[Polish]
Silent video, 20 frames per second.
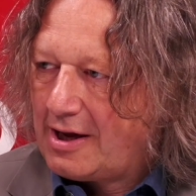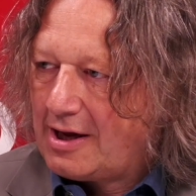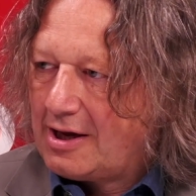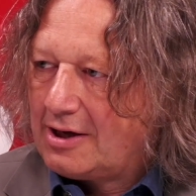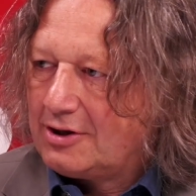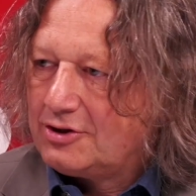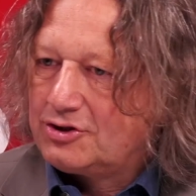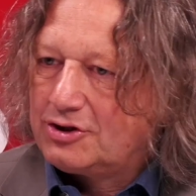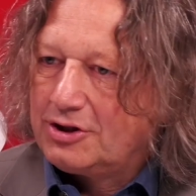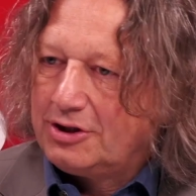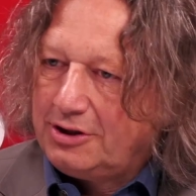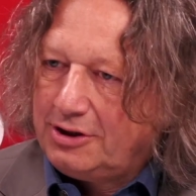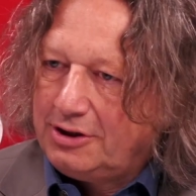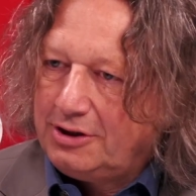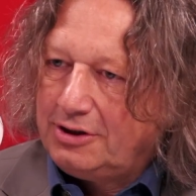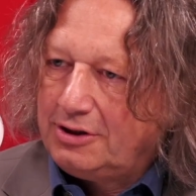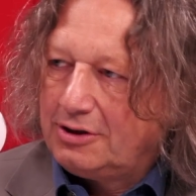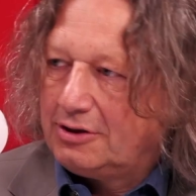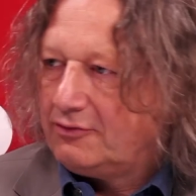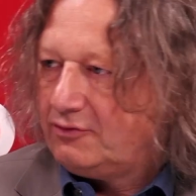
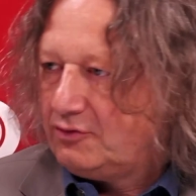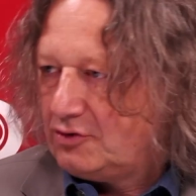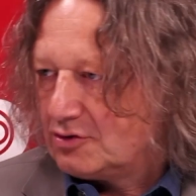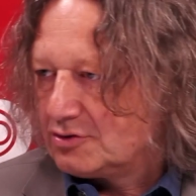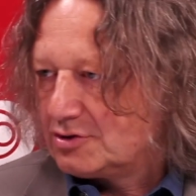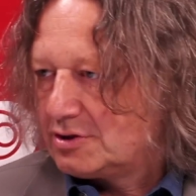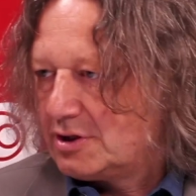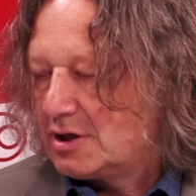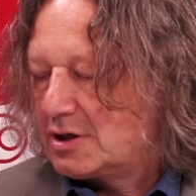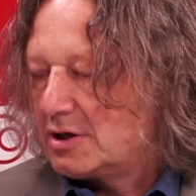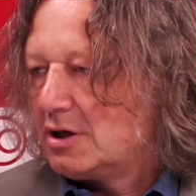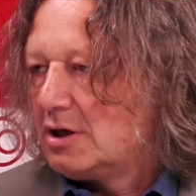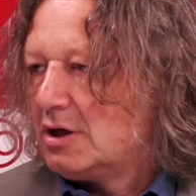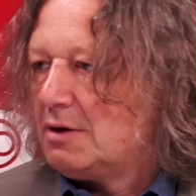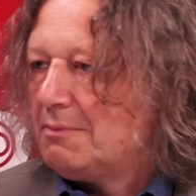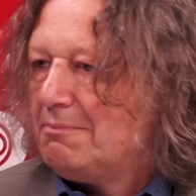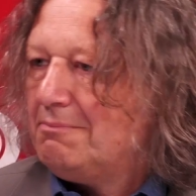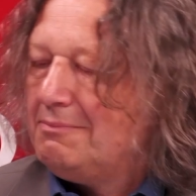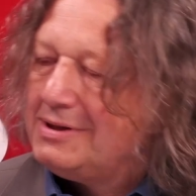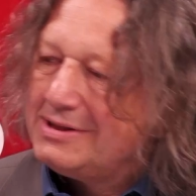Czyli wniosek,
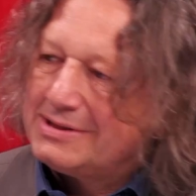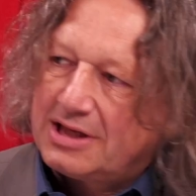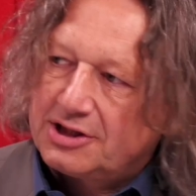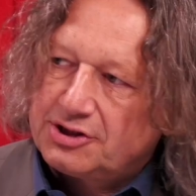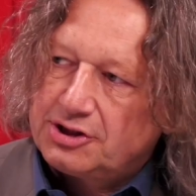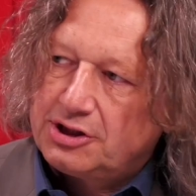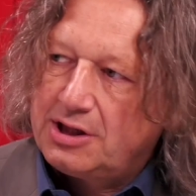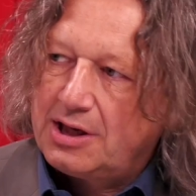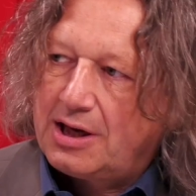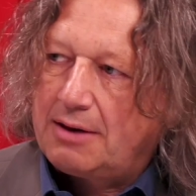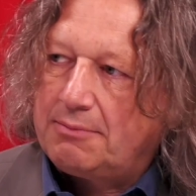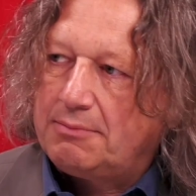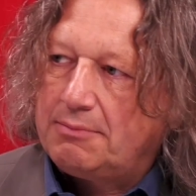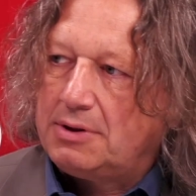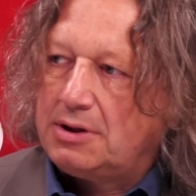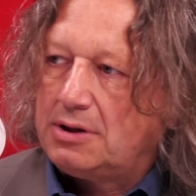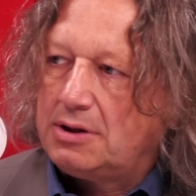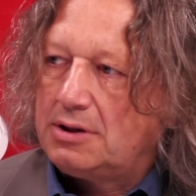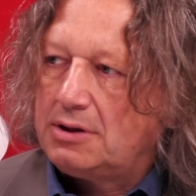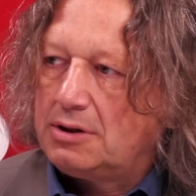my
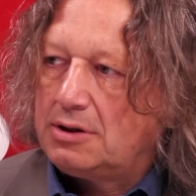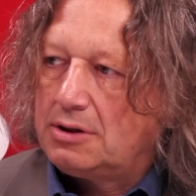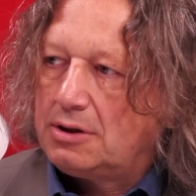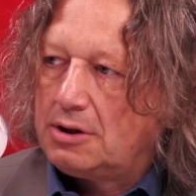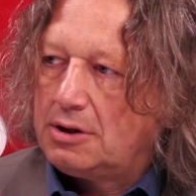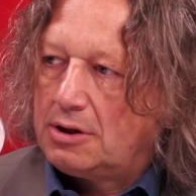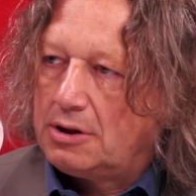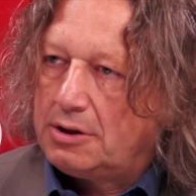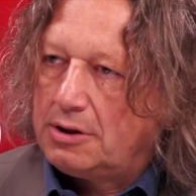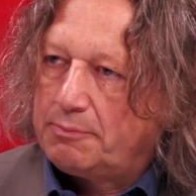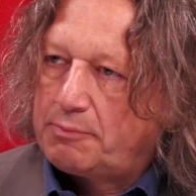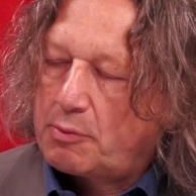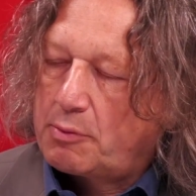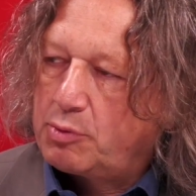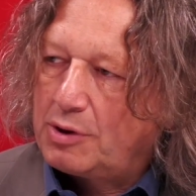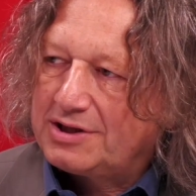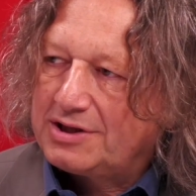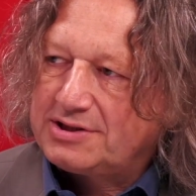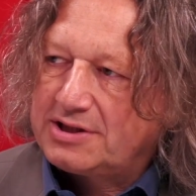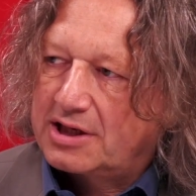zasilamy
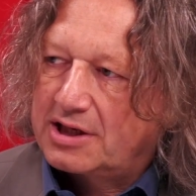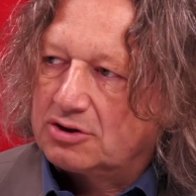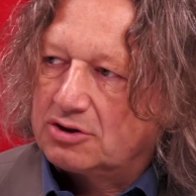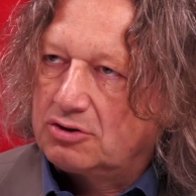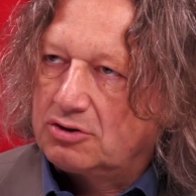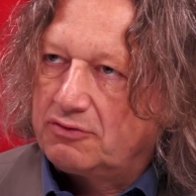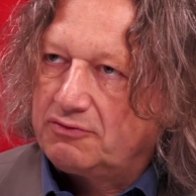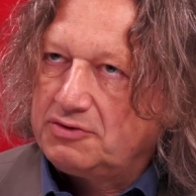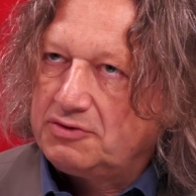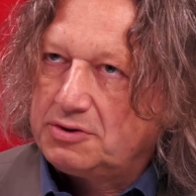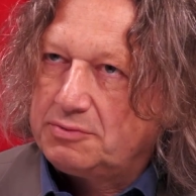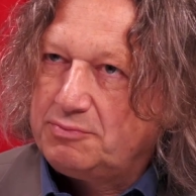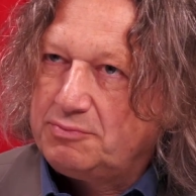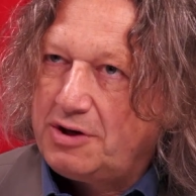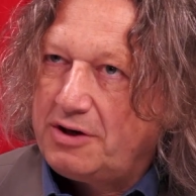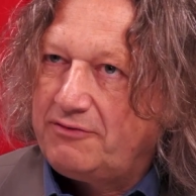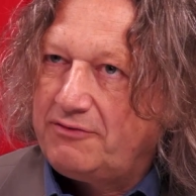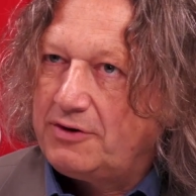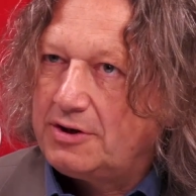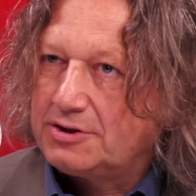populację Katowic
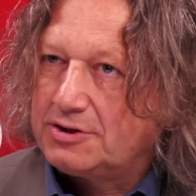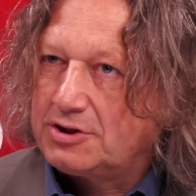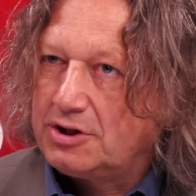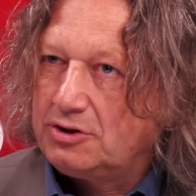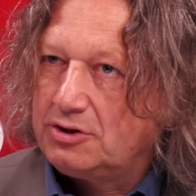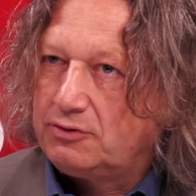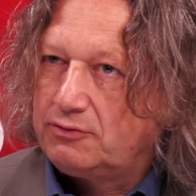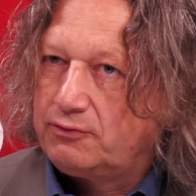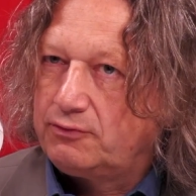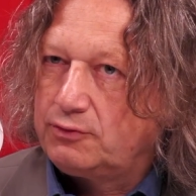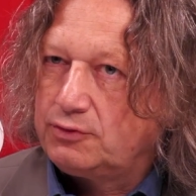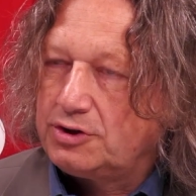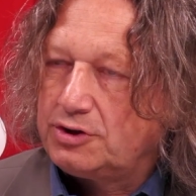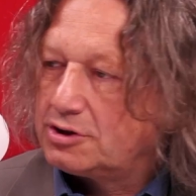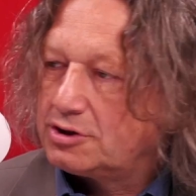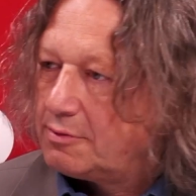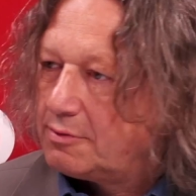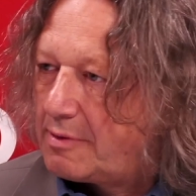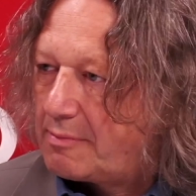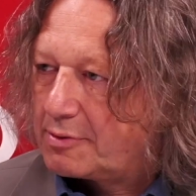mniej więcej
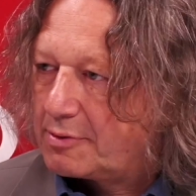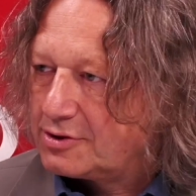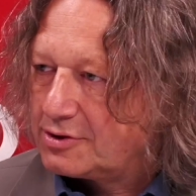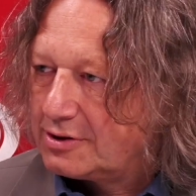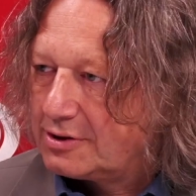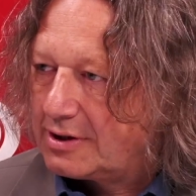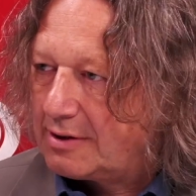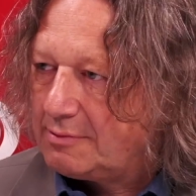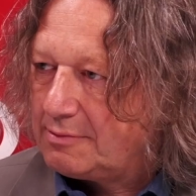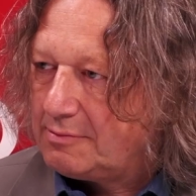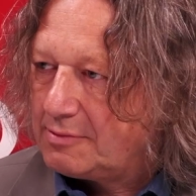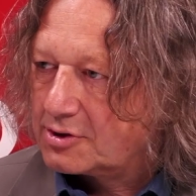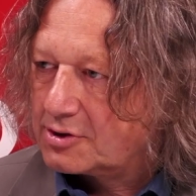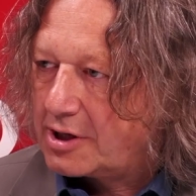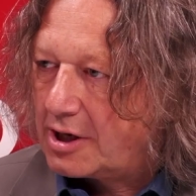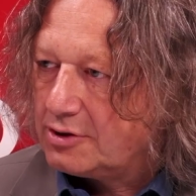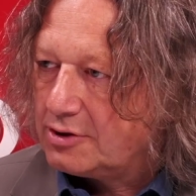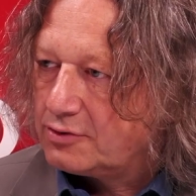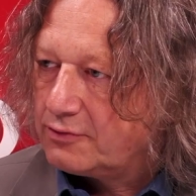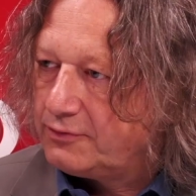20%
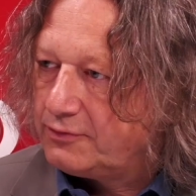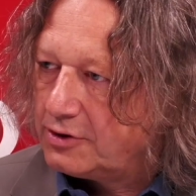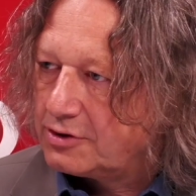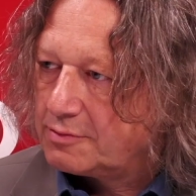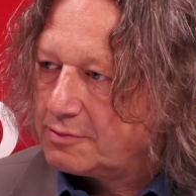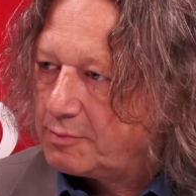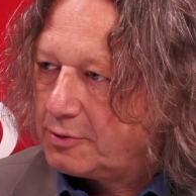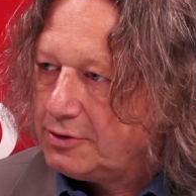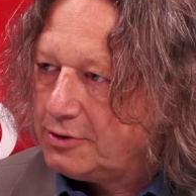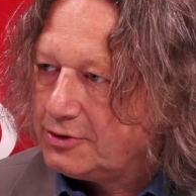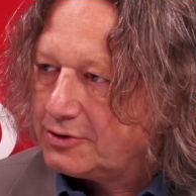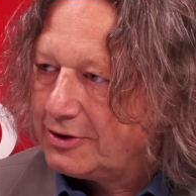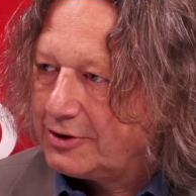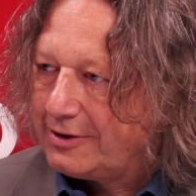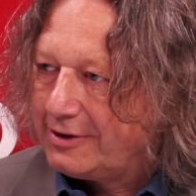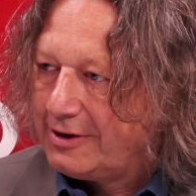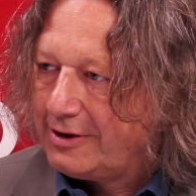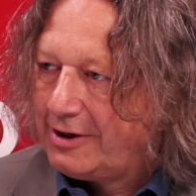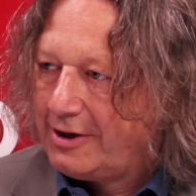mieszkańców, nieco poniżej